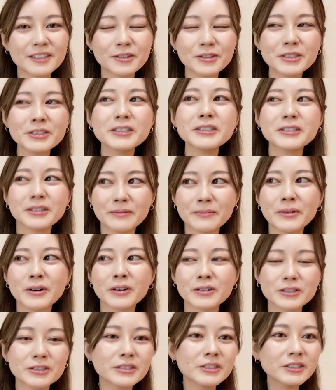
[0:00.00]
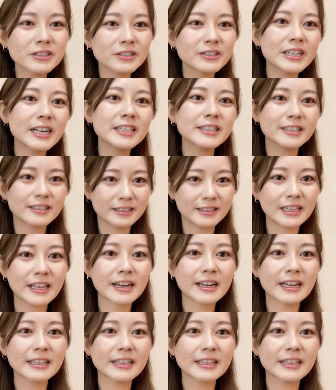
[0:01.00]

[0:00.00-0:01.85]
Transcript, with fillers: というのも Google がですね、